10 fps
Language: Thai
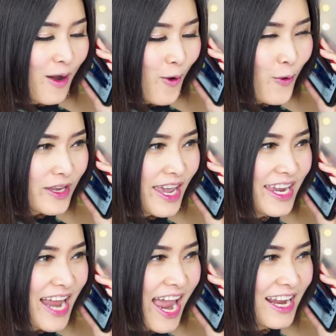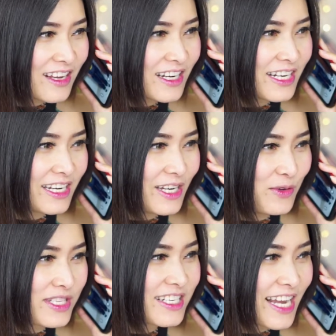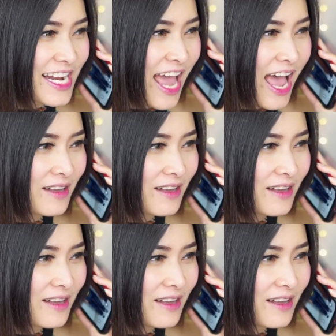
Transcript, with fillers: 오케이ได้เลยเดี๋ยวเจอกันนะ